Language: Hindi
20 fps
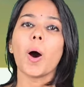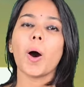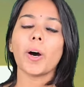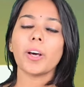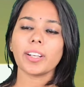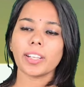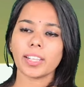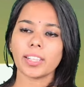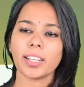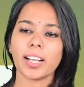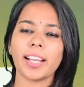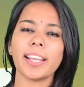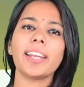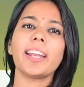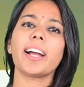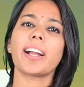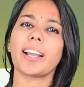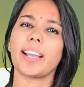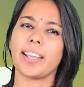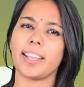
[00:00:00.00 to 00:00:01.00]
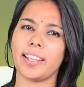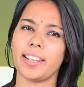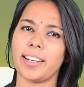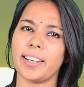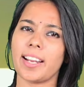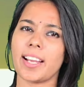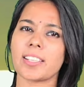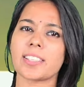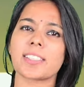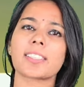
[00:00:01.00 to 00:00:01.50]
और कहीं ना कहीं
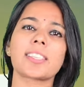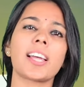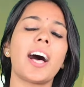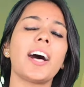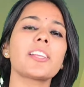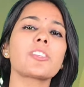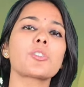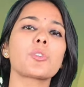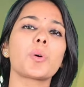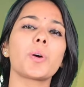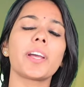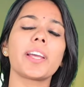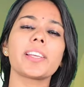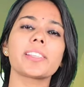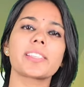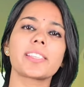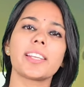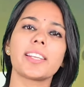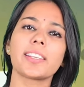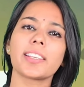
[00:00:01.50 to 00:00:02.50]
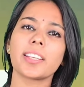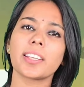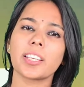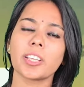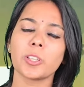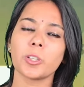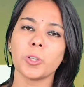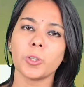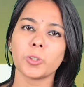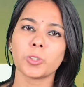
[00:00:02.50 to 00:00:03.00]
राजस्थान जो है इस तरीके
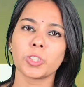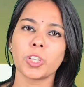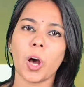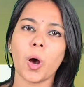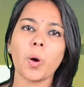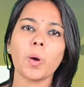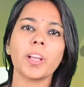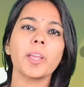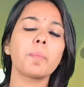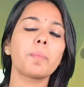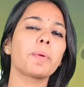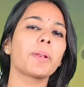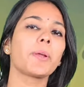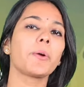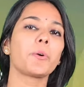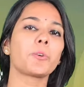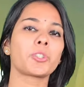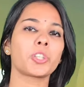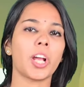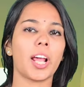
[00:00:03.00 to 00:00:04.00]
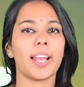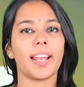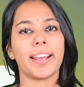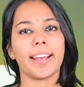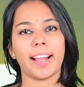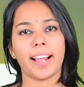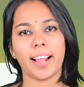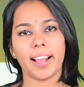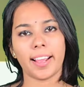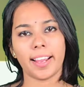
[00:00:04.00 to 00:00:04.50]
की योजनाओं की प्रयोगशाला
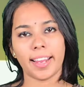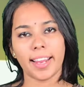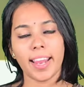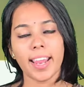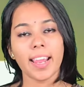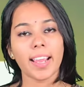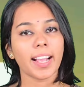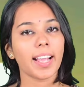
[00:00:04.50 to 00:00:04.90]
रहा है